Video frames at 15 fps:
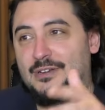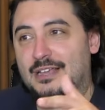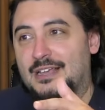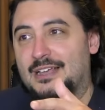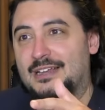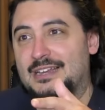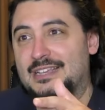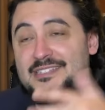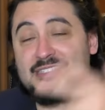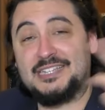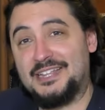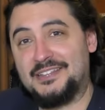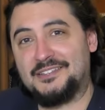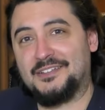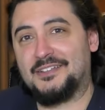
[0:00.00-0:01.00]
la,
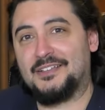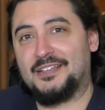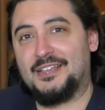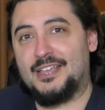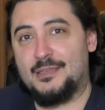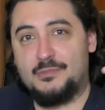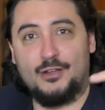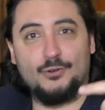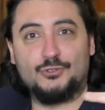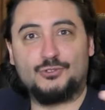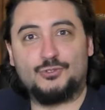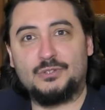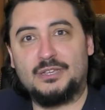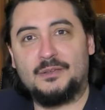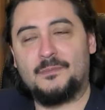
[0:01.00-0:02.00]
scène, eh bien le
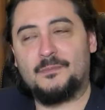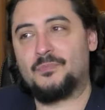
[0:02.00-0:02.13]
tuer.